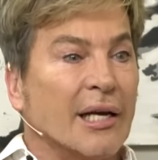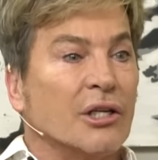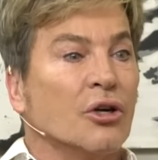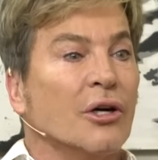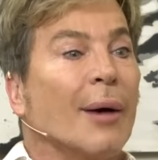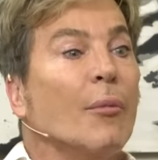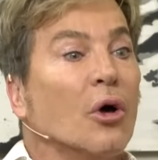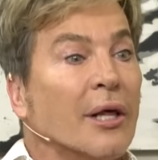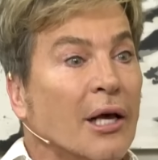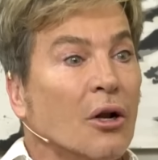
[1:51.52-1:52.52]
que yo era
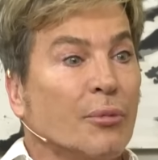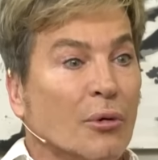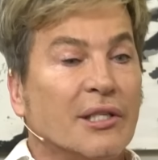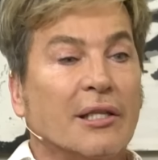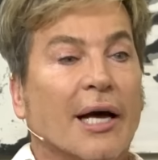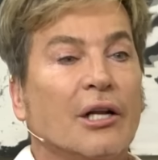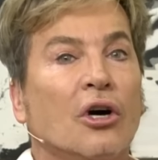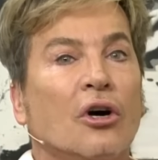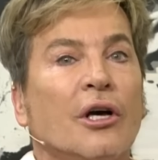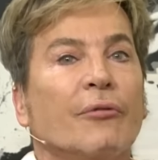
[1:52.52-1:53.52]
modelo
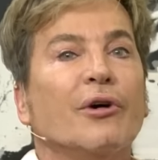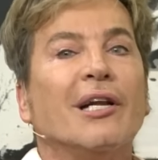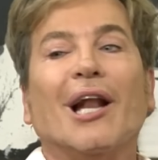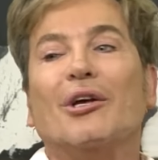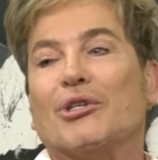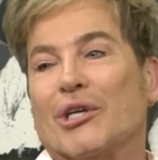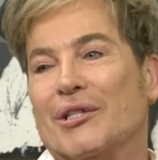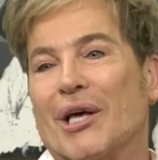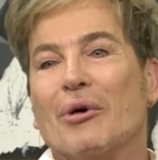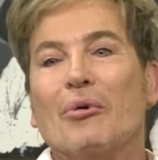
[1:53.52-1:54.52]
publicitario, fue en el año
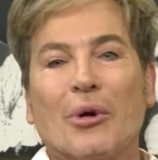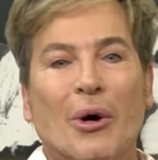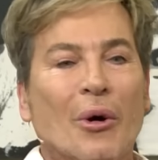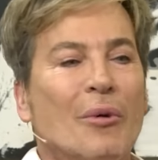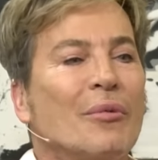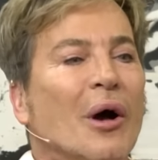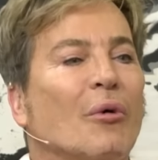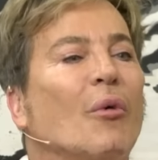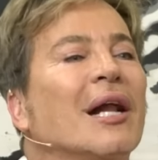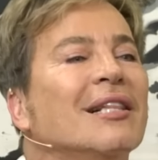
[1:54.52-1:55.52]
81.
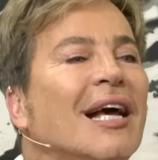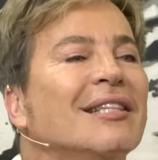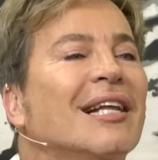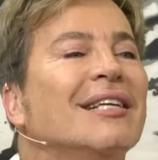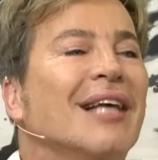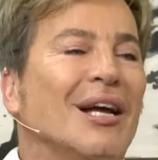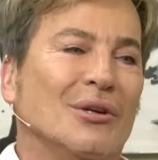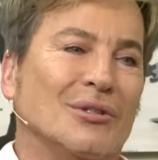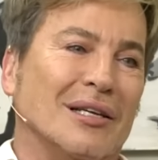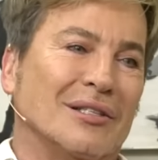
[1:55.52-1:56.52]
43 ah.
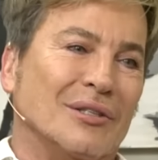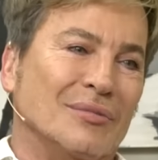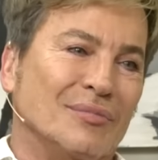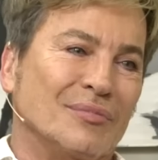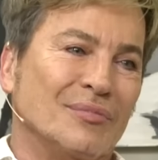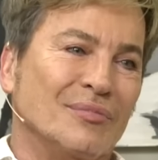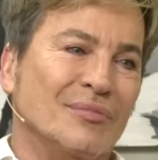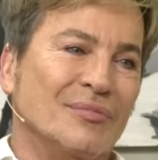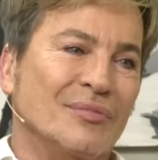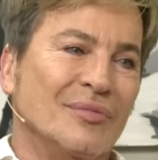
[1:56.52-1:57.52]
años hace. En el
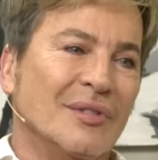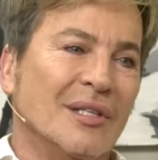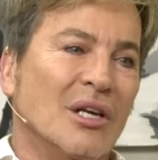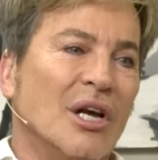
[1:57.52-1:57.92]
81.